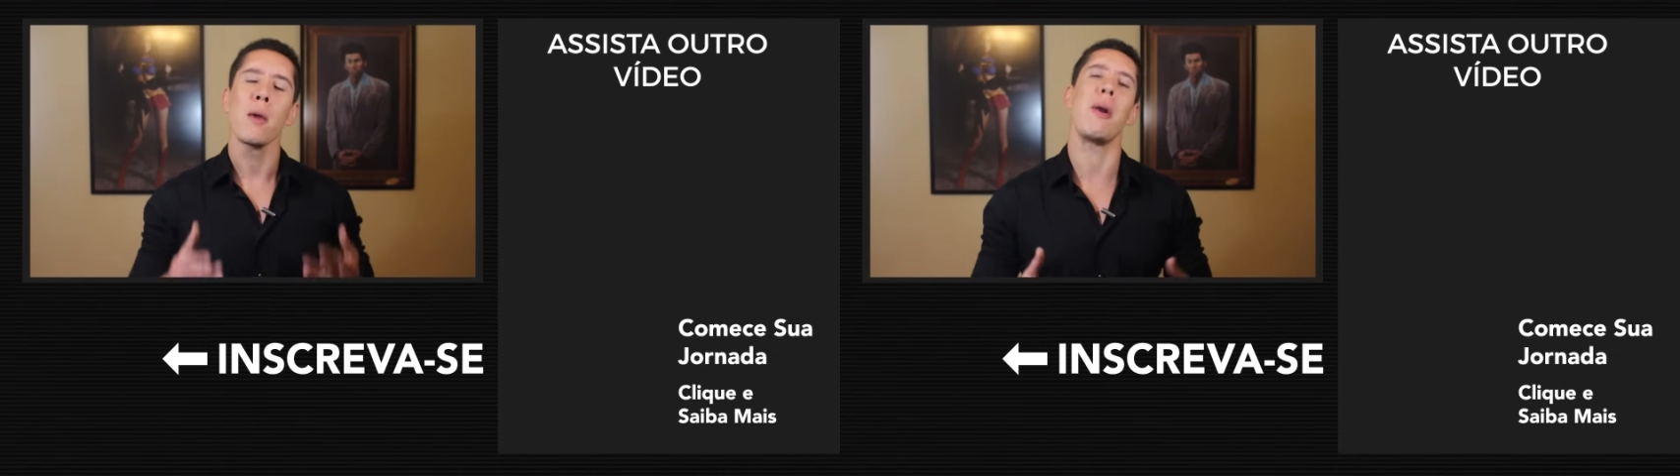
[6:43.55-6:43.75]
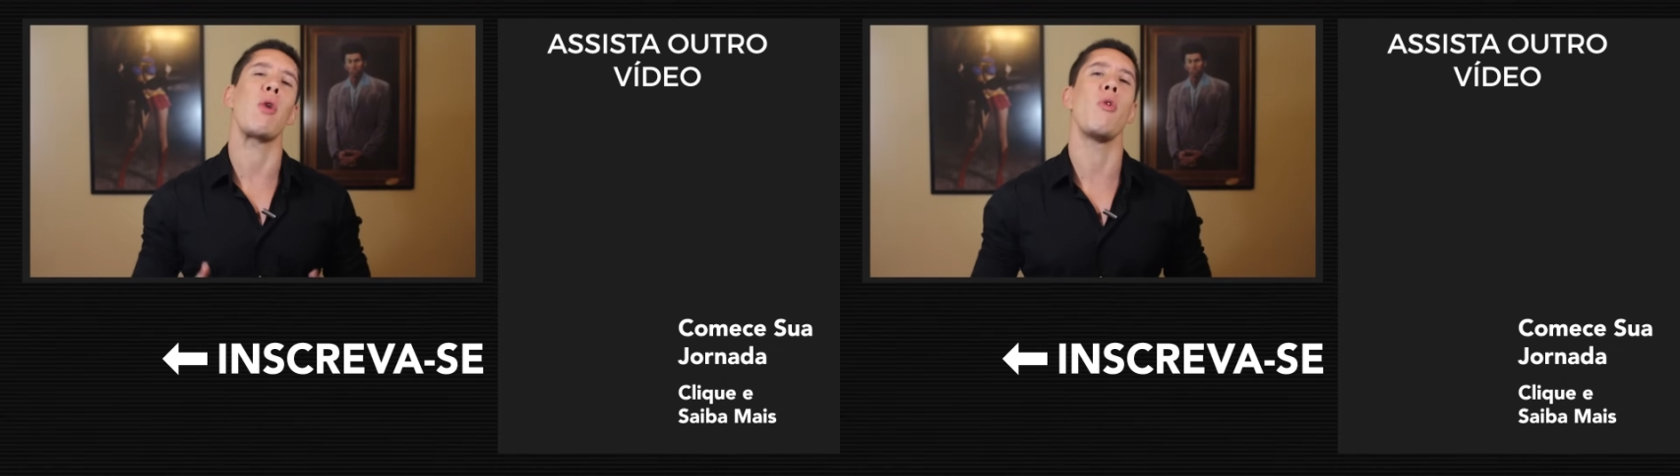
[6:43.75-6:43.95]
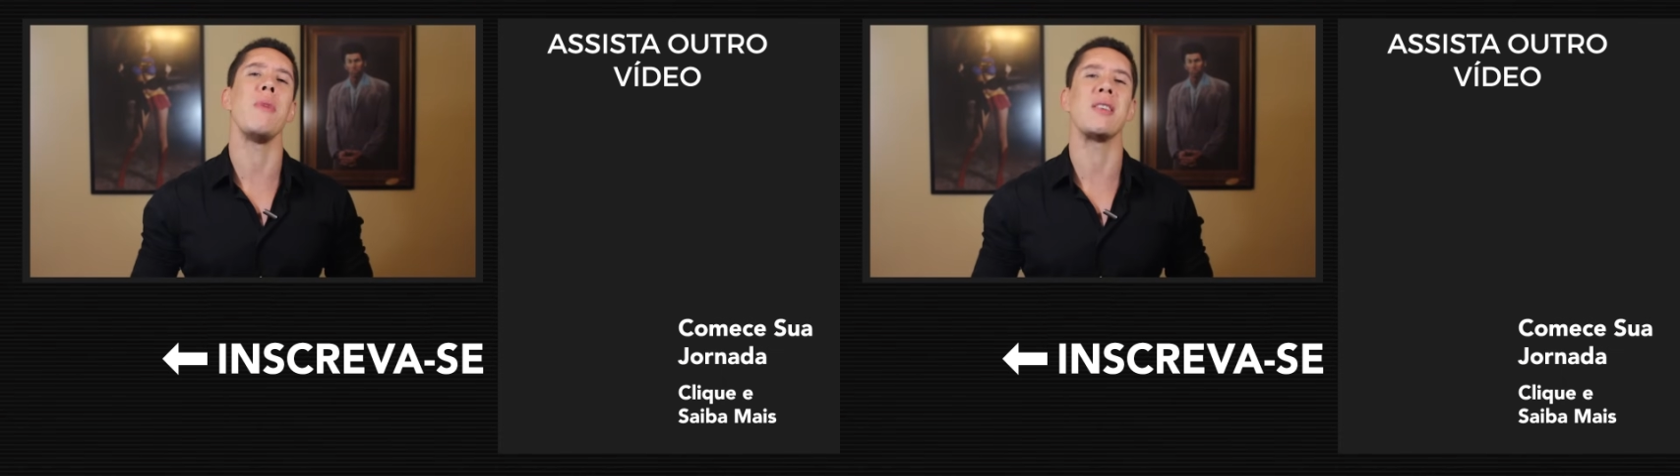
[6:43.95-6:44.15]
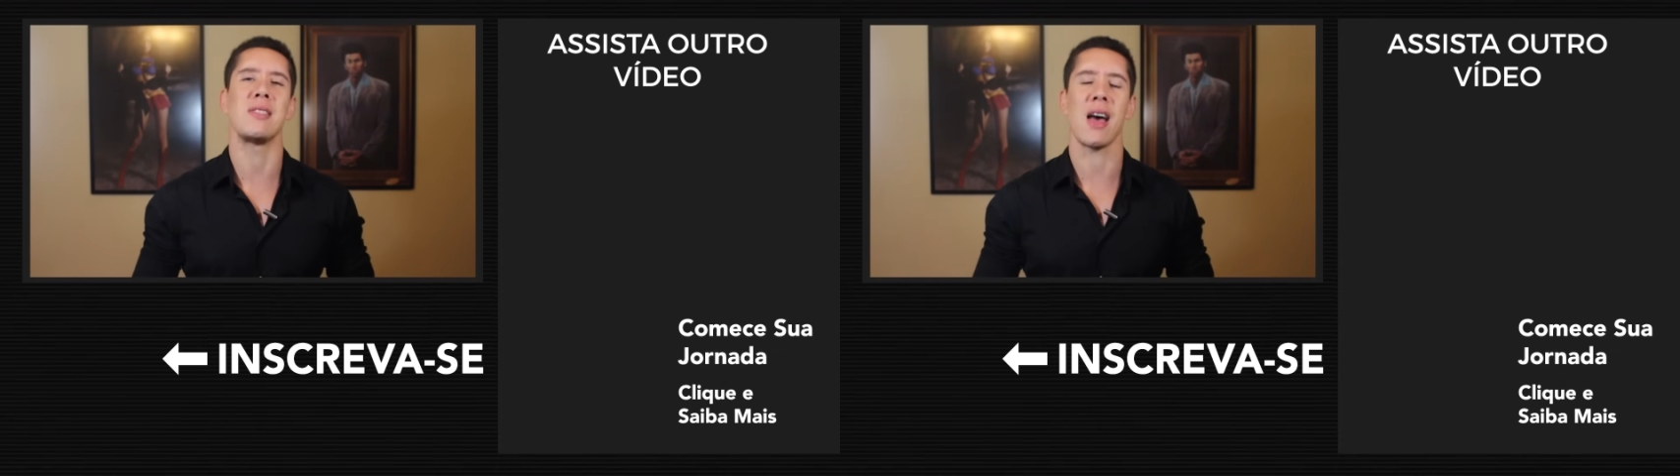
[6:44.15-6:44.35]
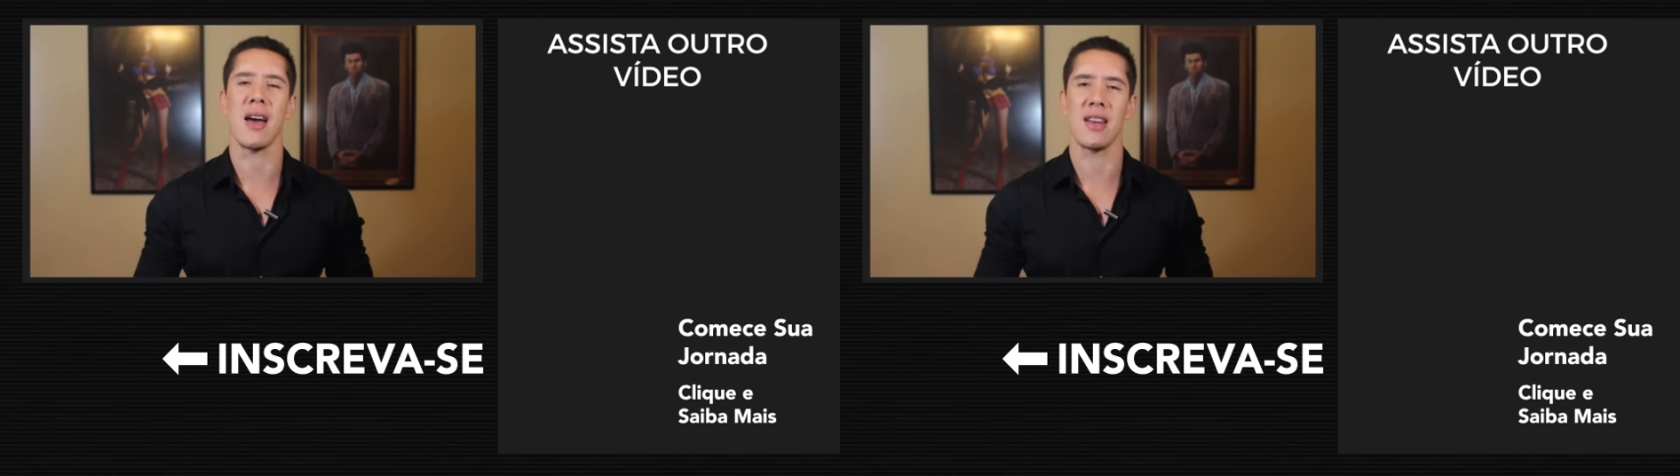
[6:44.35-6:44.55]
para
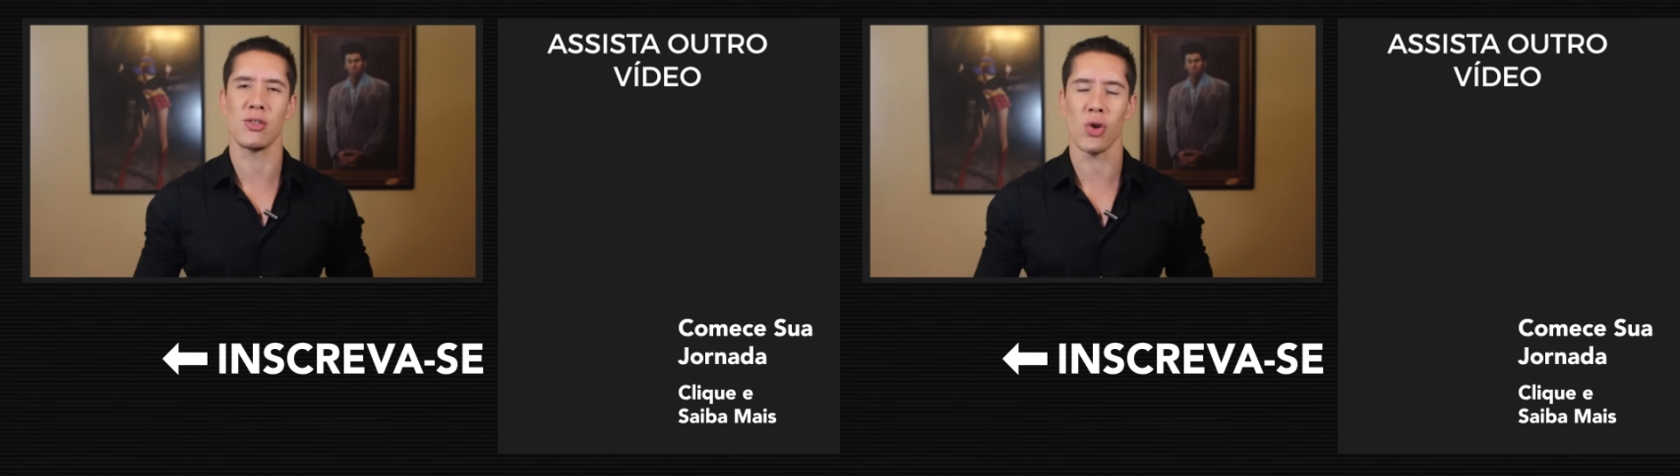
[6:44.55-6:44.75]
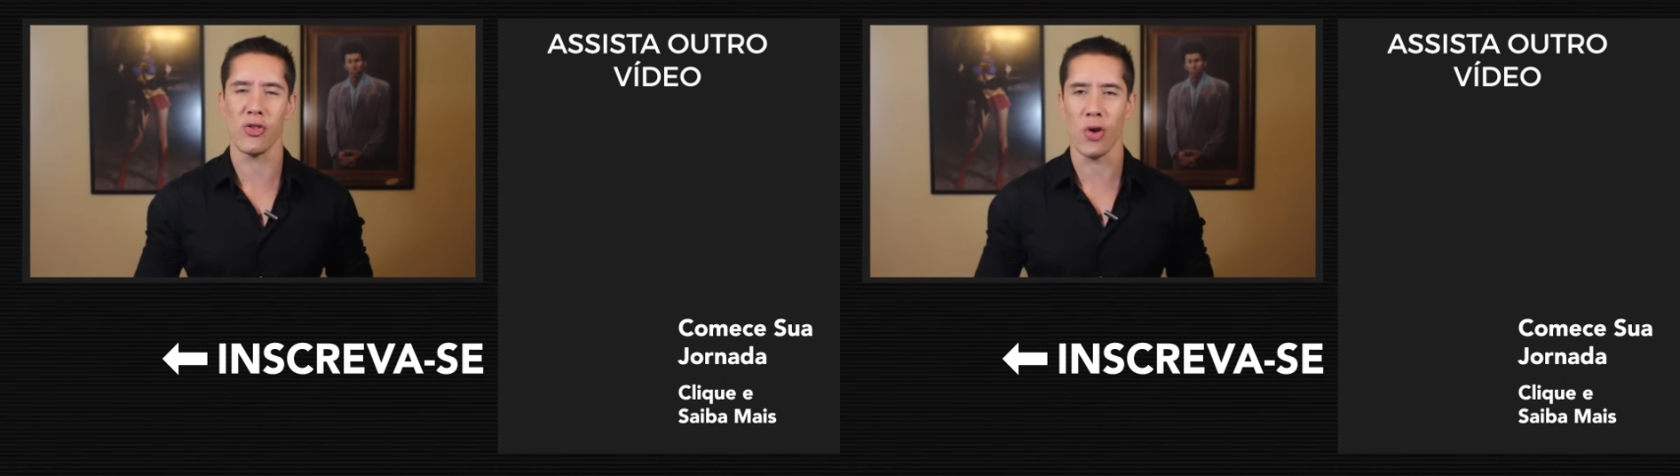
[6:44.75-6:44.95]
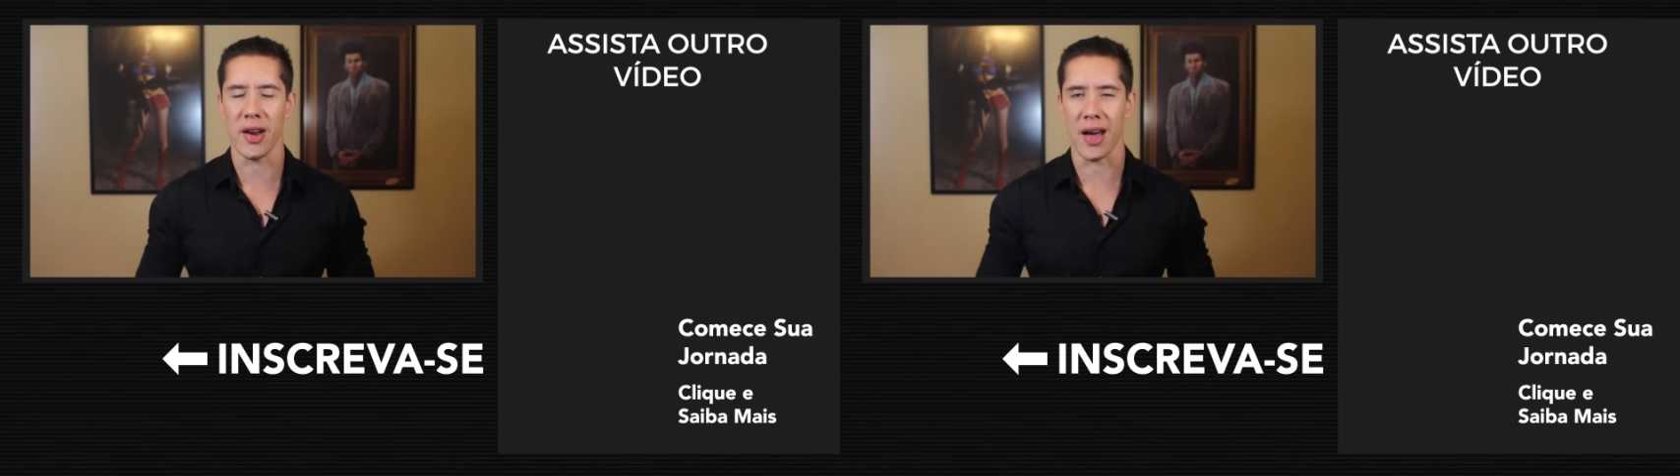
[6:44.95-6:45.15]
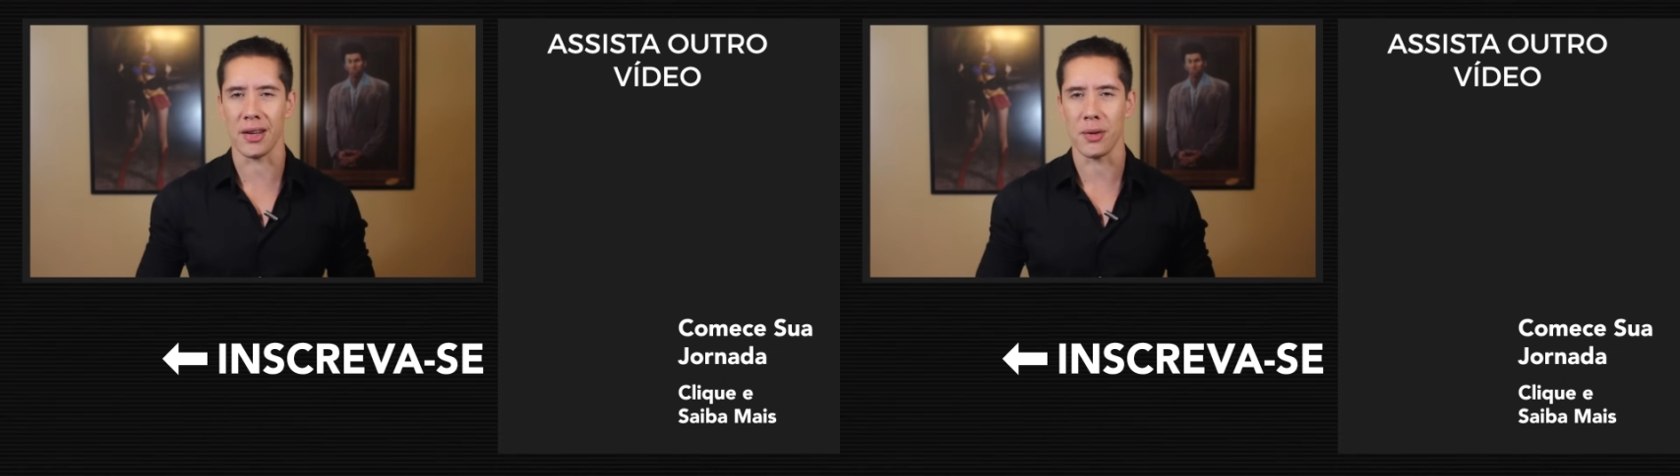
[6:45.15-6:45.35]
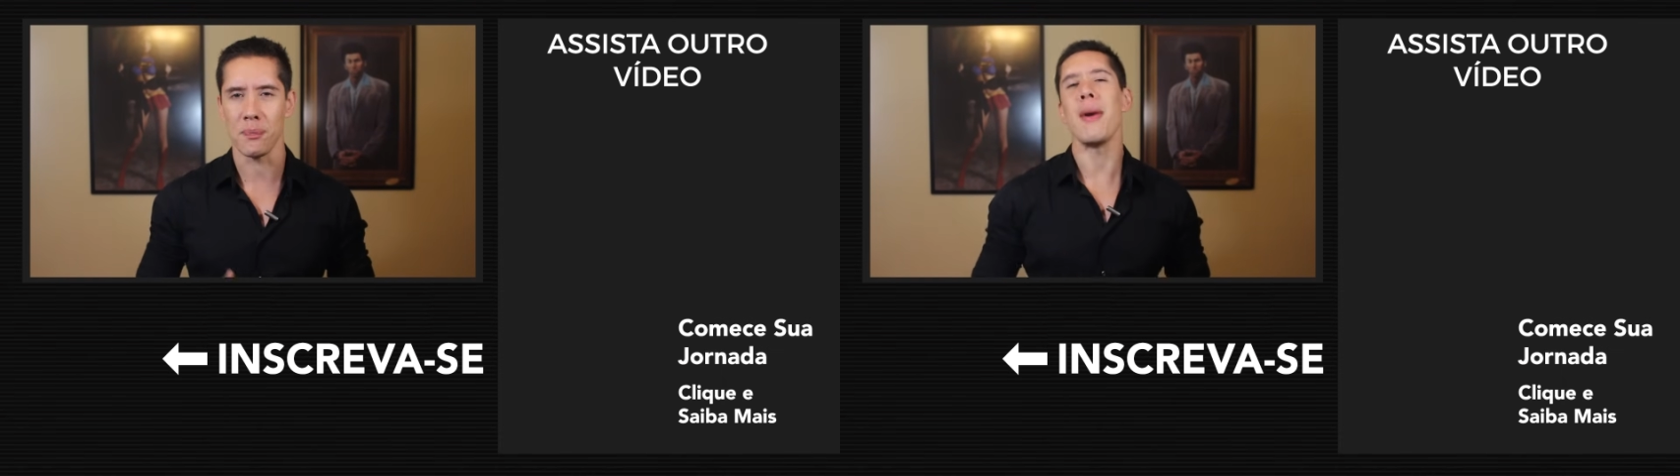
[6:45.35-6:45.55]
começar na sua jornada.